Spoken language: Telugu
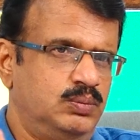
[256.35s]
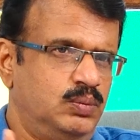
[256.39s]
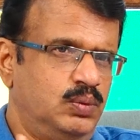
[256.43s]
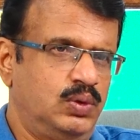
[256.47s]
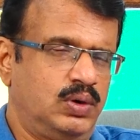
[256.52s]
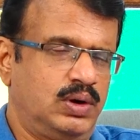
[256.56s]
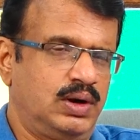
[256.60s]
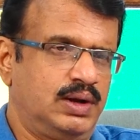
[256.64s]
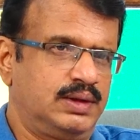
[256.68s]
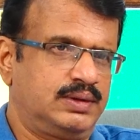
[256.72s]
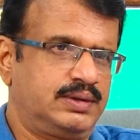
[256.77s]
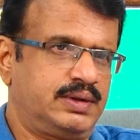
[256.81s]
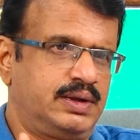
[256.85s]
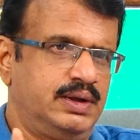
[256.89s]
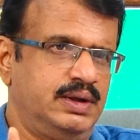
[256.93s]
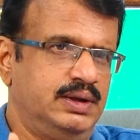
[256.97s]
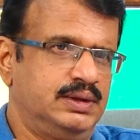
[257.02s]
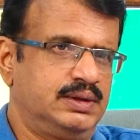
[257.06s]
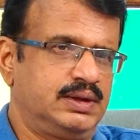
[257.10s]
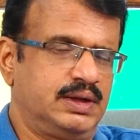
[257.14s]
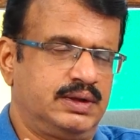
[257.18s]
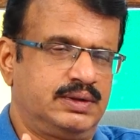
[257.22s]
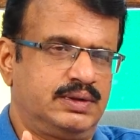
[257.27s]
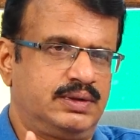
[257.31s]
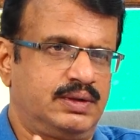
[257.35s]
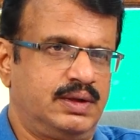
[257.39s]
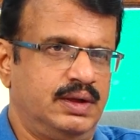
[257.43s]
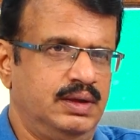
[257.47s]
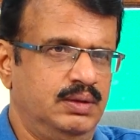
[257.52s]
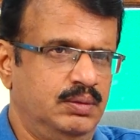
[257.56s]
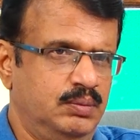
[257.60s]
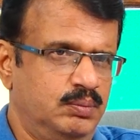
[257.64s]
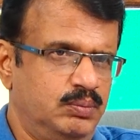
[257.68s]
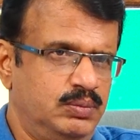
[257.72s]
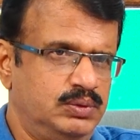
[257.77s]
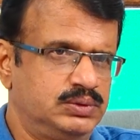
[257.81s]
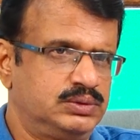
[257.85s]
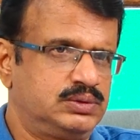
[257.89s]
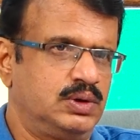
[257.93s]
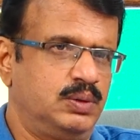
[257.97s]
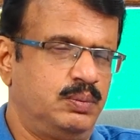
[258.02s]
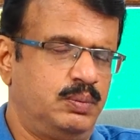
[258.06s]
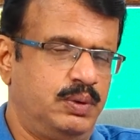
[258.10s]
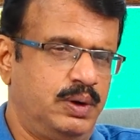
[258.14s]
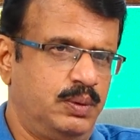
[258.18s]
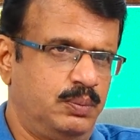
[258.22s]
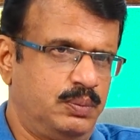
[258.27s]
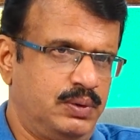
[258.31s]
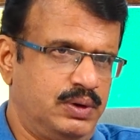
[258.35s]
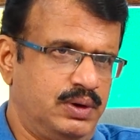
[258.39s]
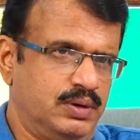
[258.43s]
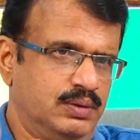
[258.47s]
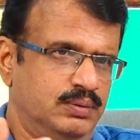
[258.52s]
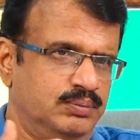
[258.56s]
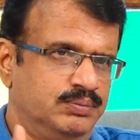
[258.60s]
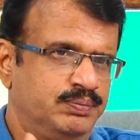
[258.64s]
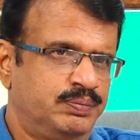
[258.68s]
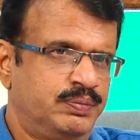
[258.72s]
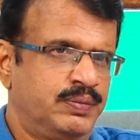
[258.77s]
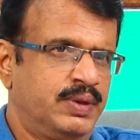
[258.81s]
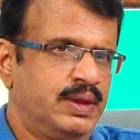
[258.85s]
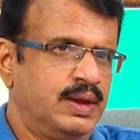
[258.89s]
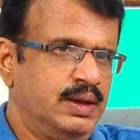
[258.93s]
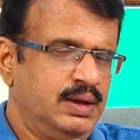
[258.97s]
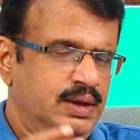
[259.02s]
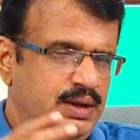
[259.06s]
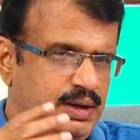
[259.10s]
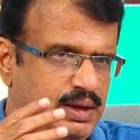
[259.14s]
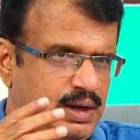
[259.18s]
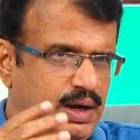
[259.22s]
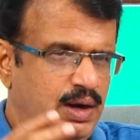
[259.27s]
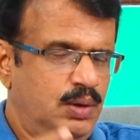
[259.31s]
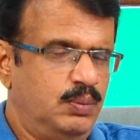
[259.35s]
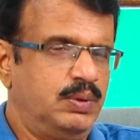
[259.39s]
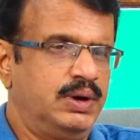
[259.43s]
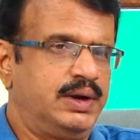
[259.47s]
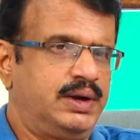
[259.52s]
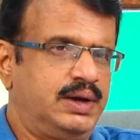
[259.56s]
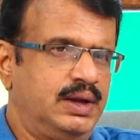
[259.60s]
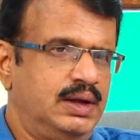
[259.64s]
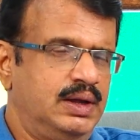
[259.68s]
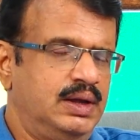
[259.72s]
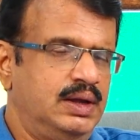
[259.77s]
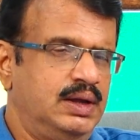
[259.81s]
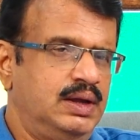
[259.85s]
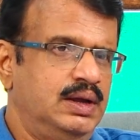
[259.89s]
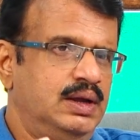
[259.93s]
మోరల్స్కి ఎథిక్స్కి మనుషులు భయపడరు కాబట్టి